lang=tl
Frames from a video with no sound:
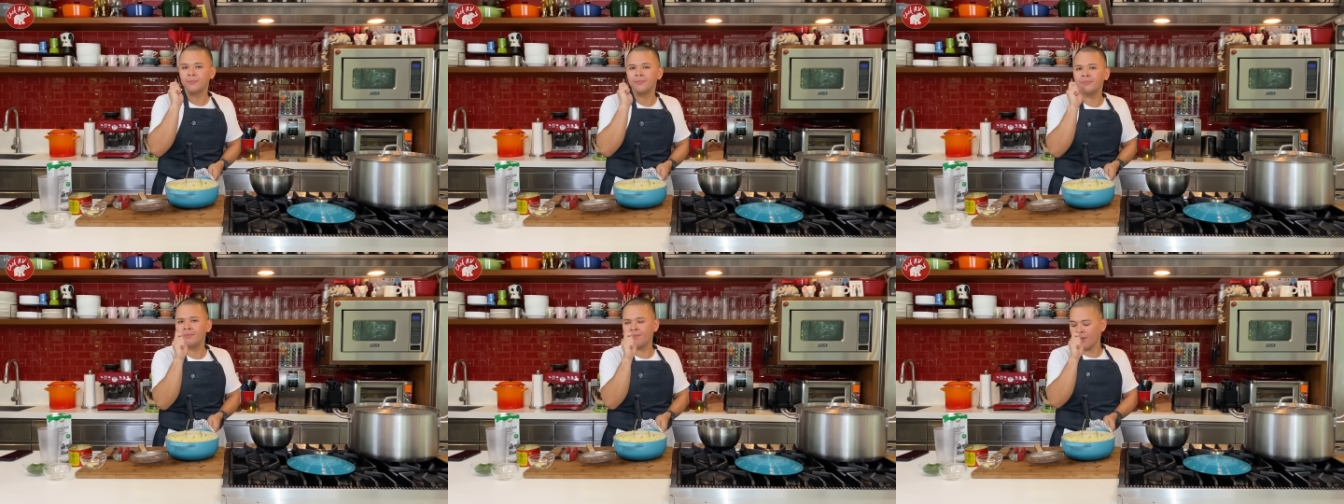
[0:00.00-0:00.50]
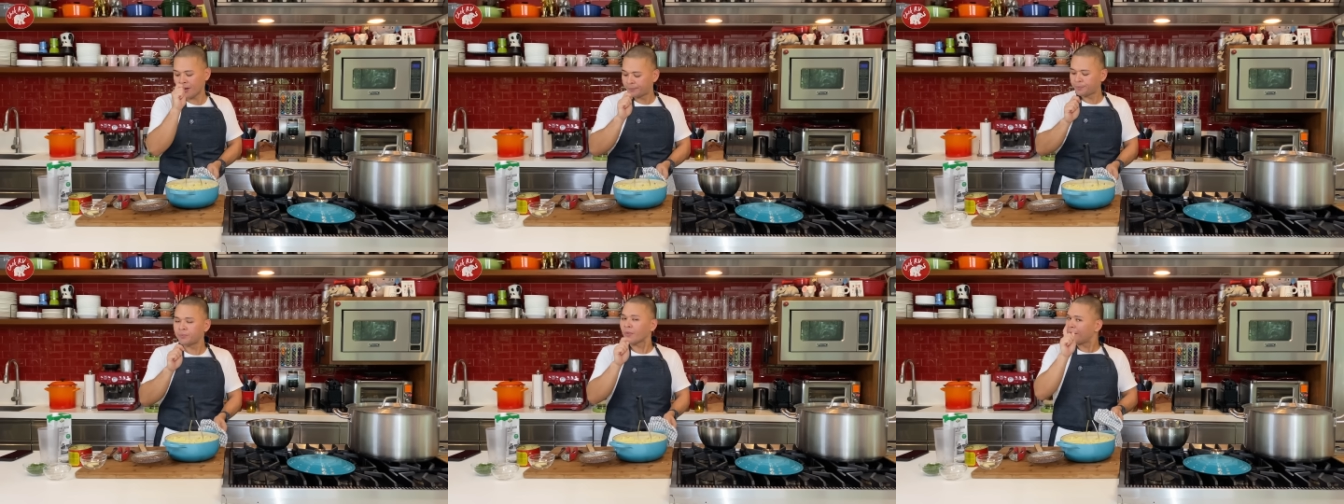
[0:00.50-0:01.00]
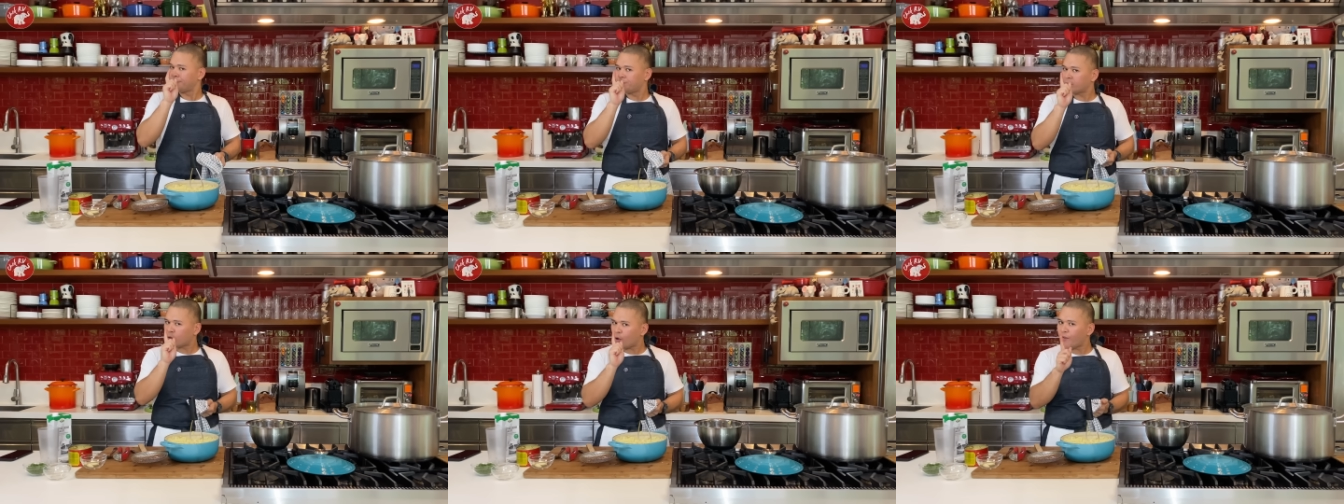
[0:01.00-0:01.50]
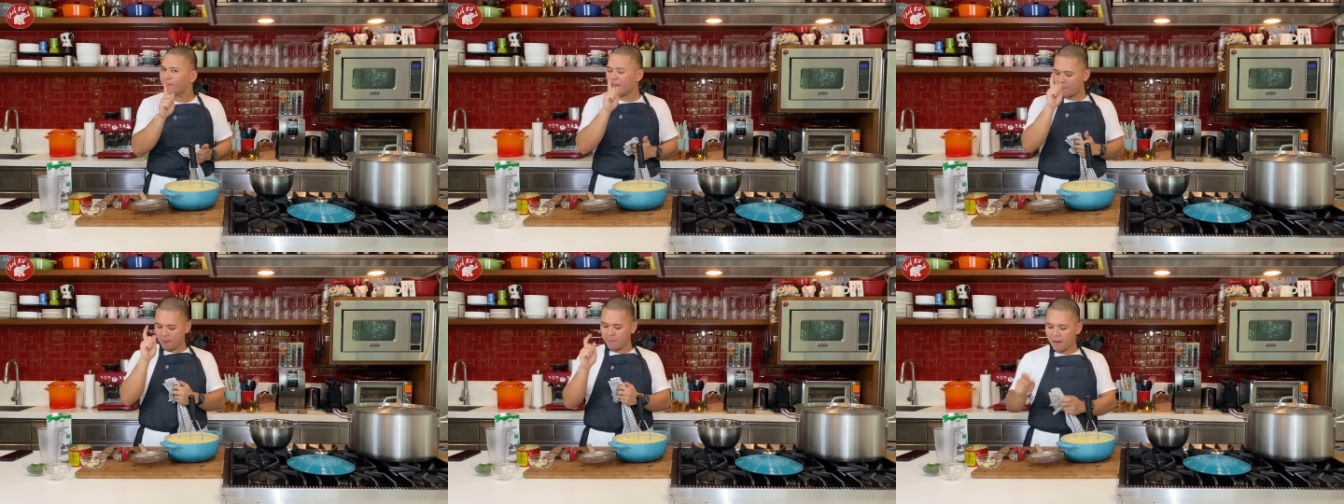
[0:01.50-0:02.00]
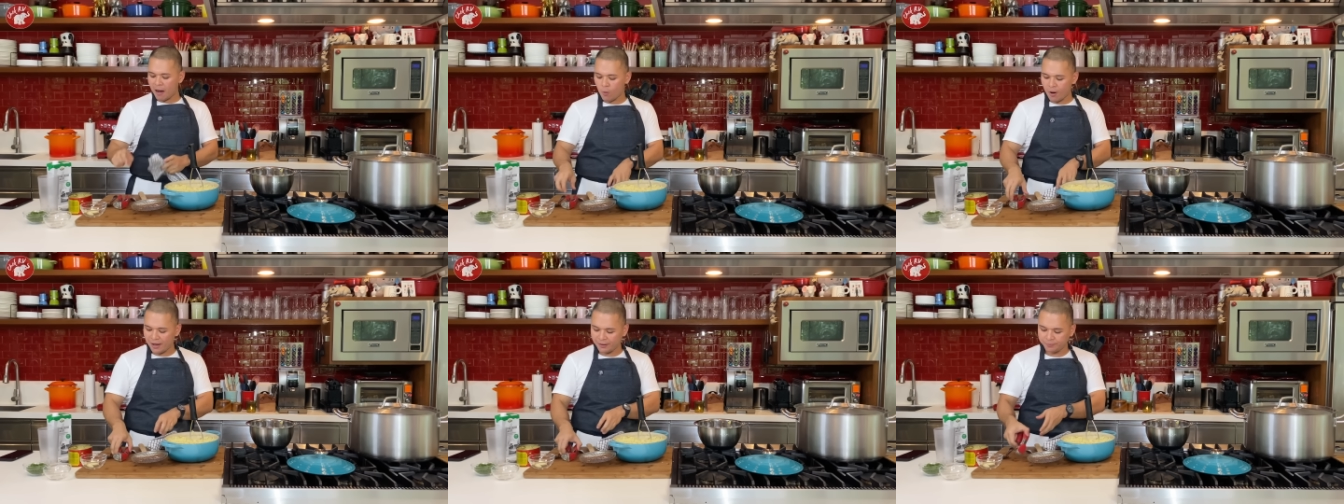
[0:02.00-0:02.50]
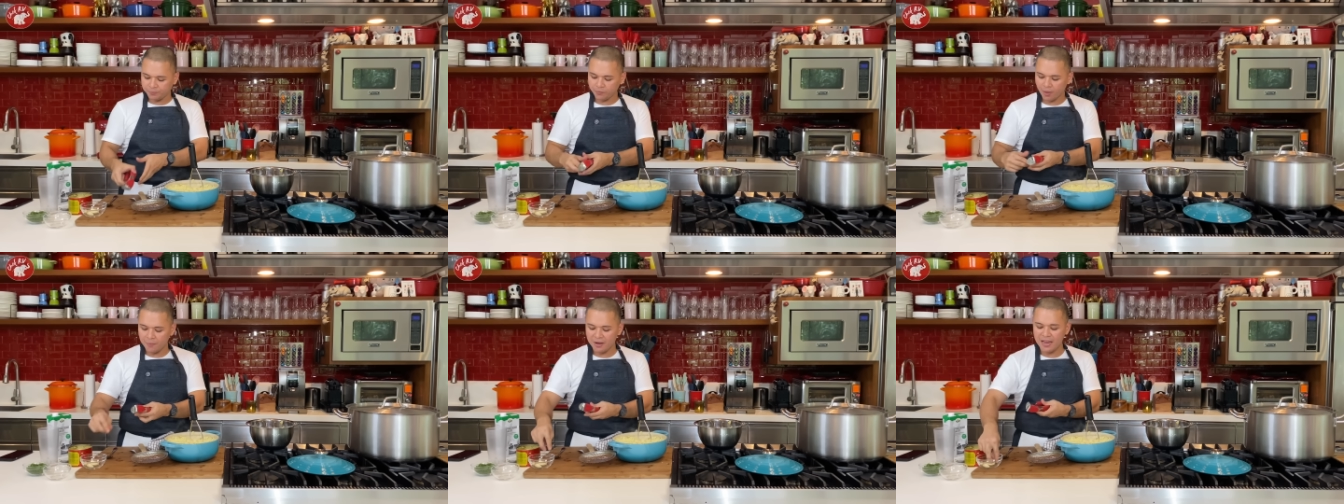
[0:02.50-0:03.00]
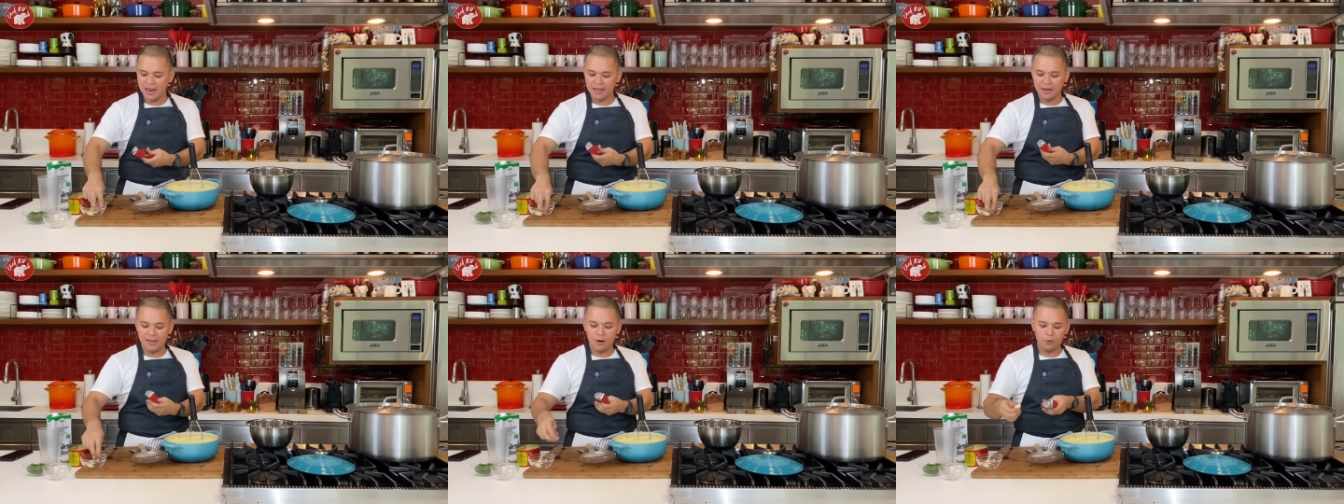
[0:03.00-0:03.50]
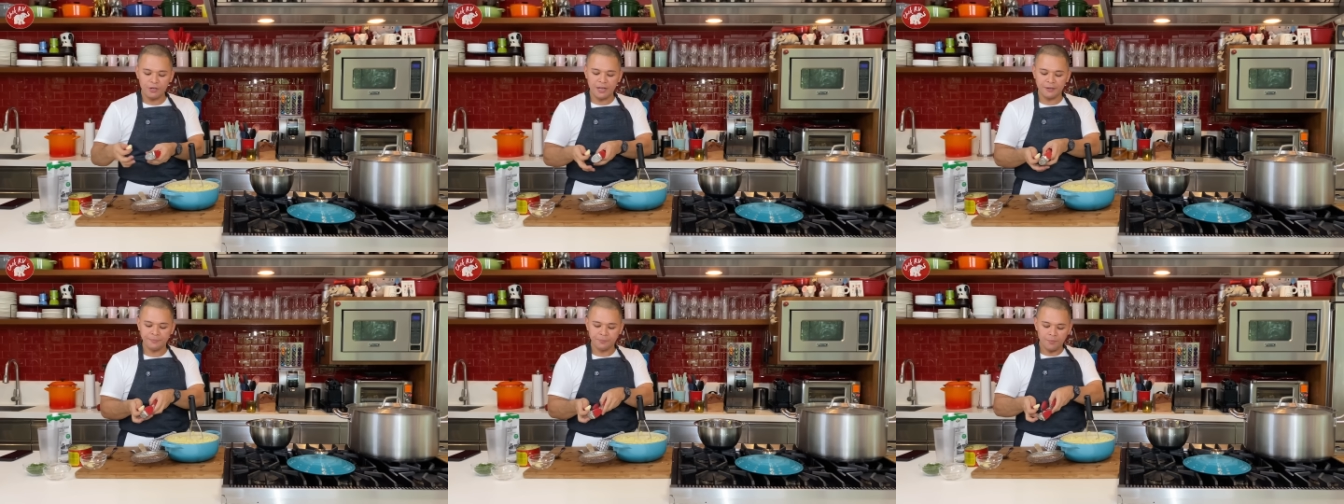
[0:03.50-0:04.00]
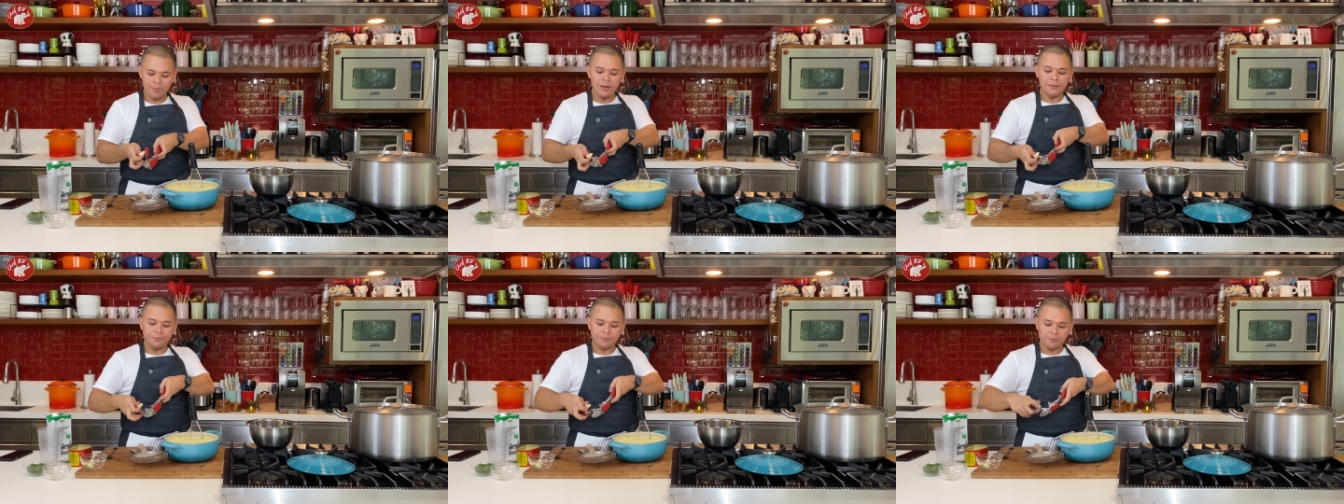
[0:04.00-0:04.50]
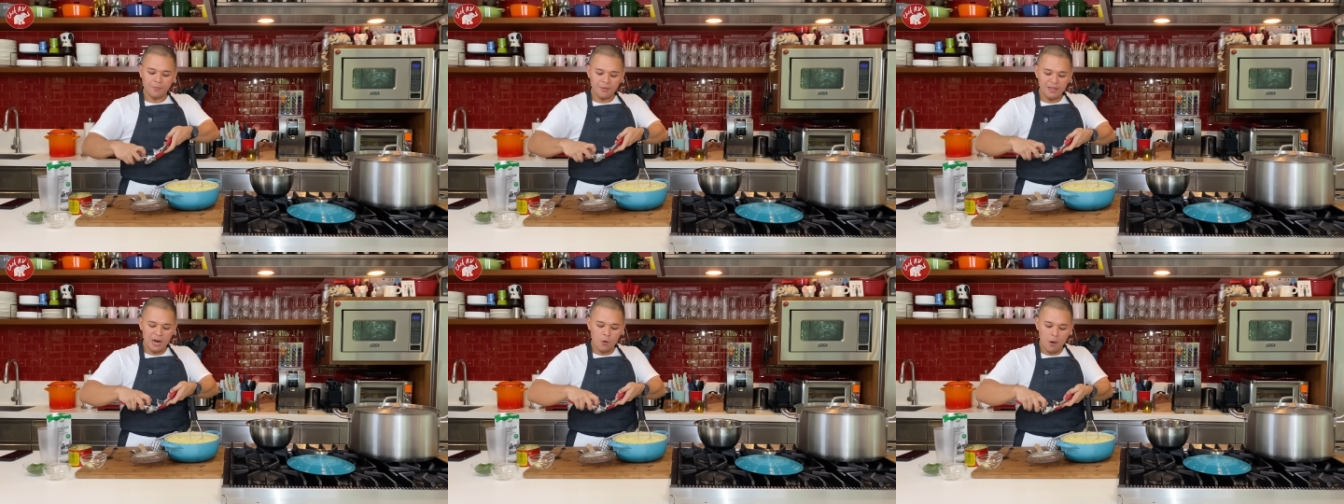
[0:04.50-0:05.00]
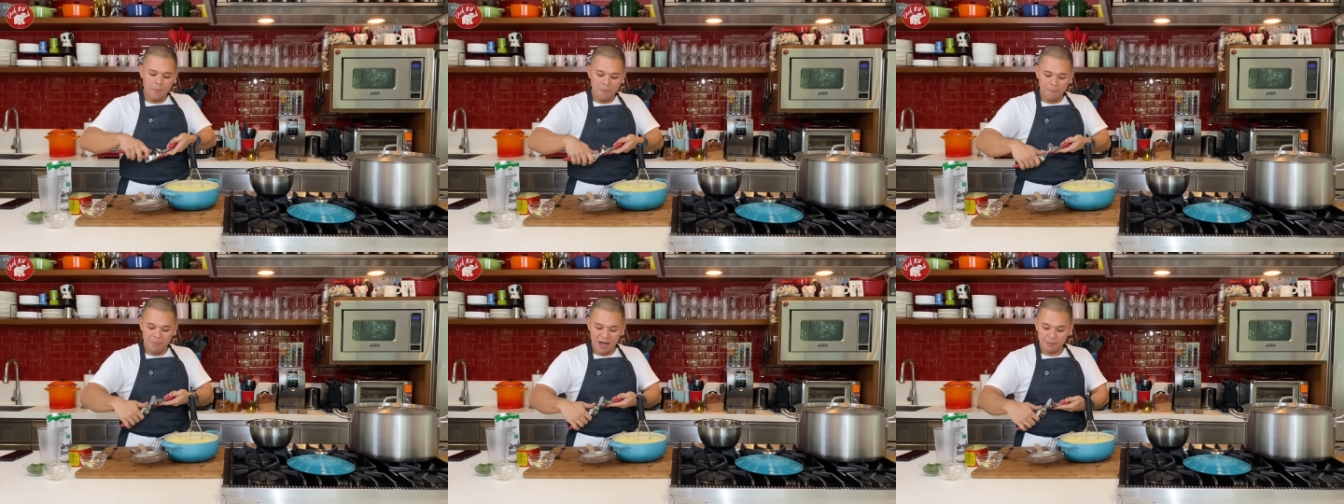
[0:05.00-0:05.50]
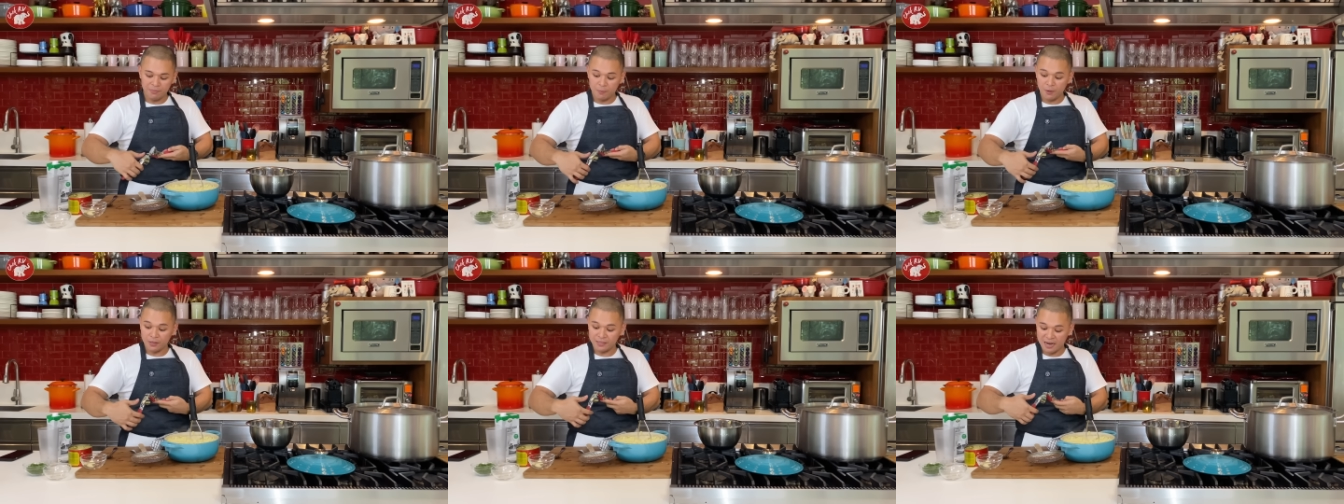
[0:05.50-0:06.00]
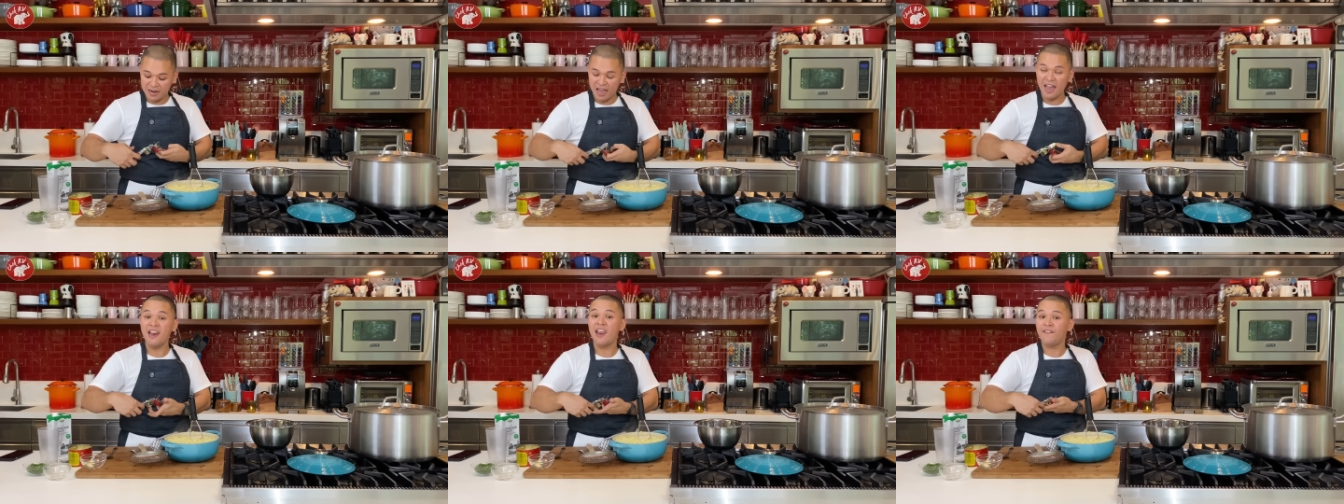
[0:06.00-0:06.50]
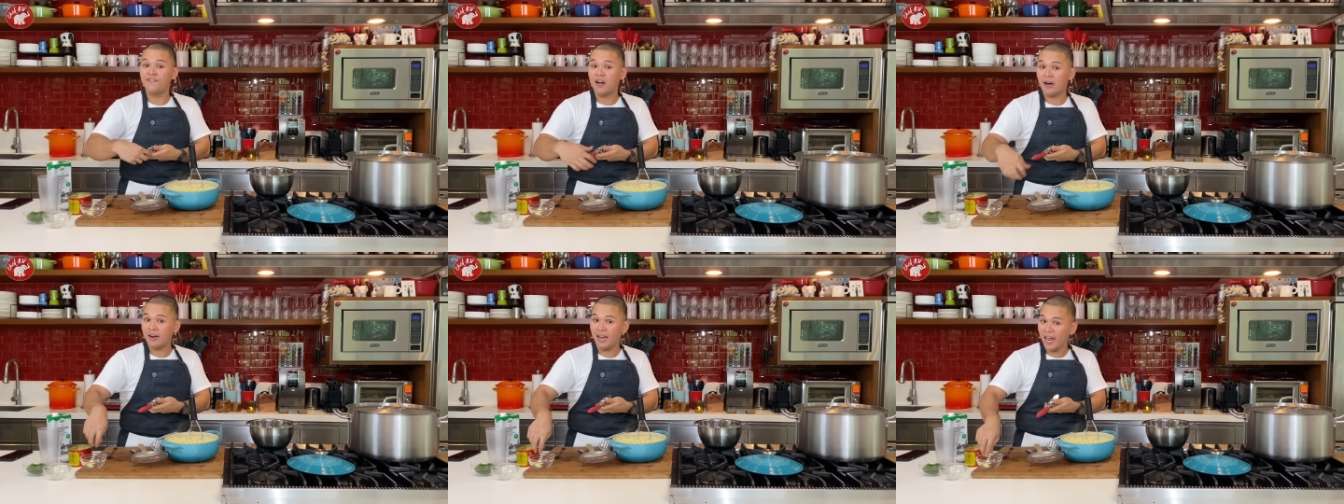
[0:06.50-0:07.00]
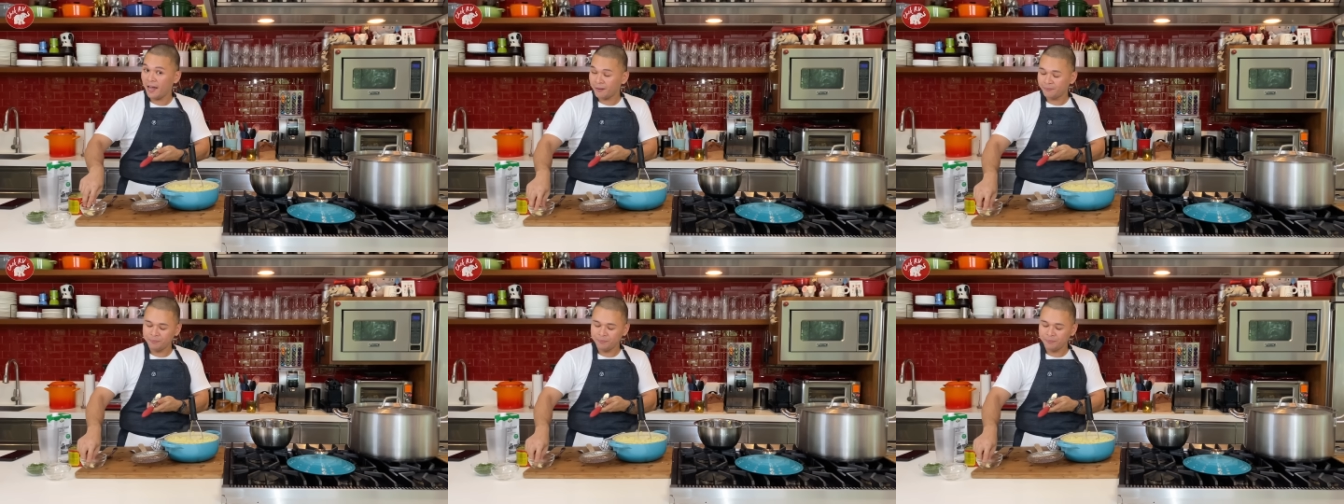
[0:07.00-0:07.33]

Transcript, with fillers: Mm. Konti pang bawang. Maglalagay ako ng dalawa pang bulbs because I love garlic.